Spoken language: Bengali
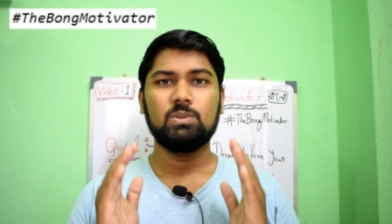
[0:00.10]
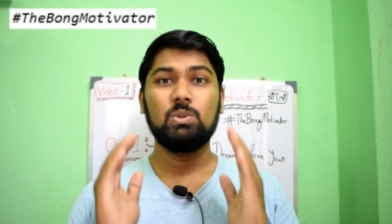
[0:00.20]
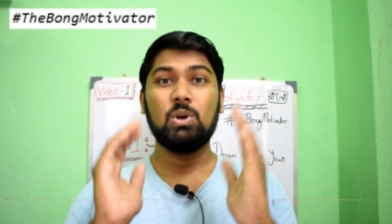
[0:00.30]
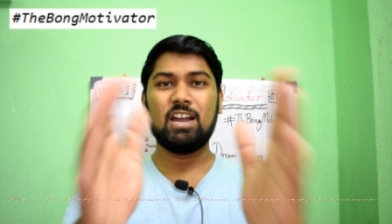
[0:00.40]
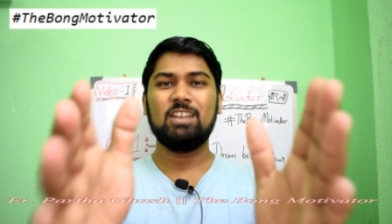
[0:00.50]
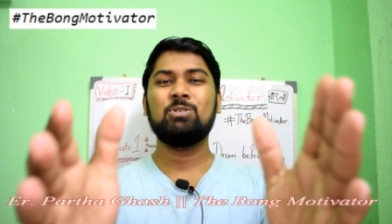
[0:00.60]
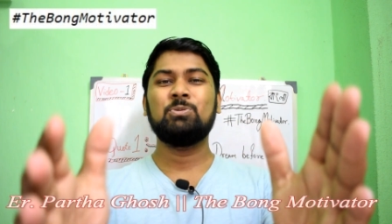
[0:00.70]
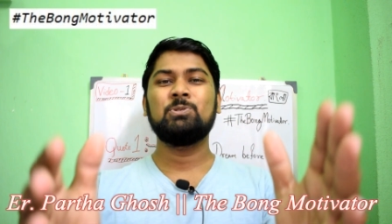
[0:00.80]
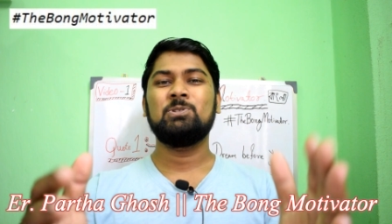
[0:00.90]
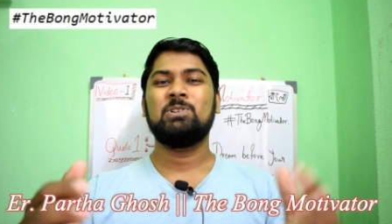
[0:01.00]
তো হ্যালো
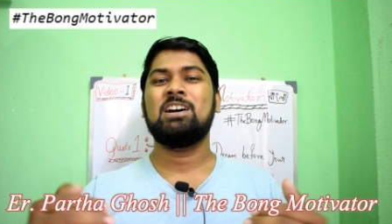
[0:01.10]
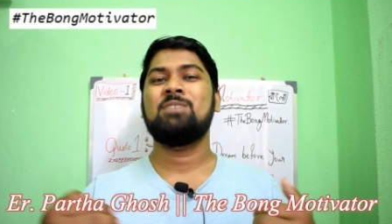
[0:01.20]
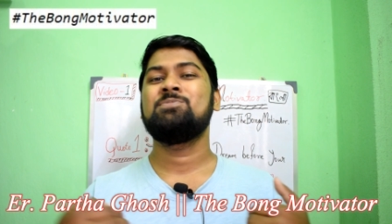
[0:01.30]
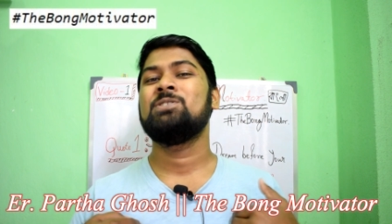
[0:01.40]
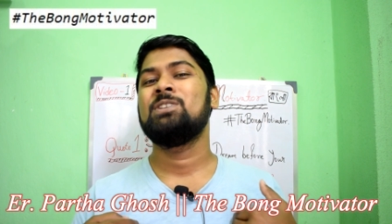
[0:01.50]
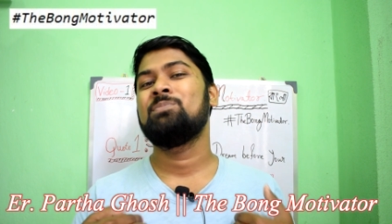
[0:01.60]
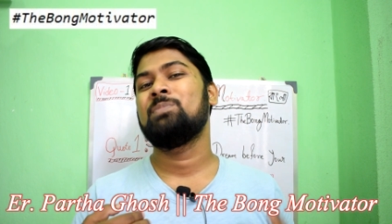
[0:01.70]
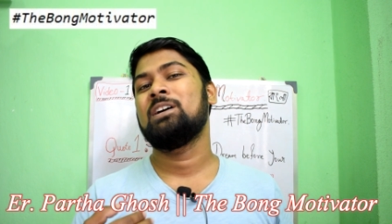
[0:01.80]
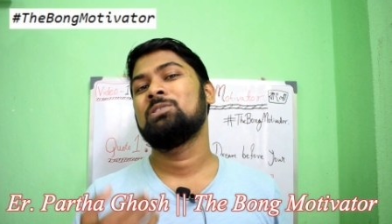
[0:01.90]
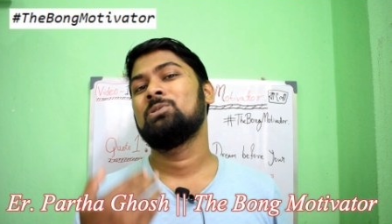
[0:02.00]
বন্ধুরা আমি হলাম
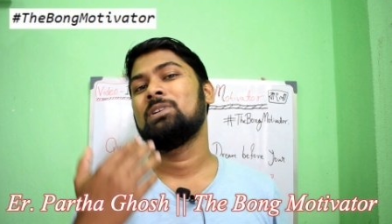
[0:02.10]
পার্থ